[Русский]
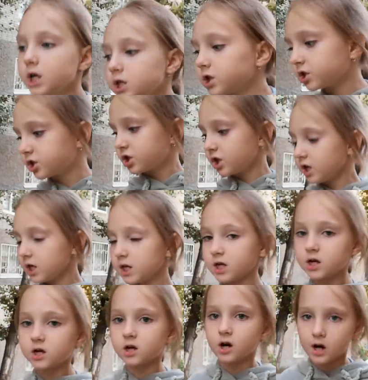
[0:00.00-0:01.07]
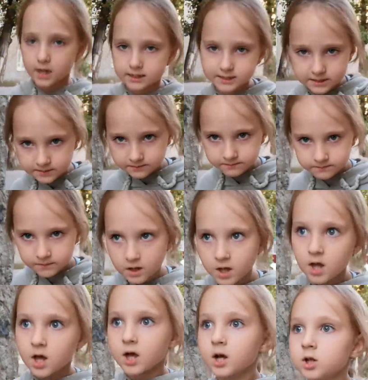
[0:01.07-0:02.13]
начали играть.
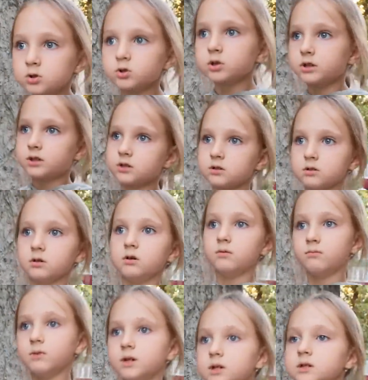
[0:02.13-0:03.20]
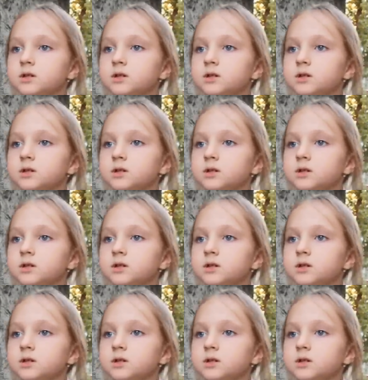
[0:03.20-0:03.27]
То есть э, мы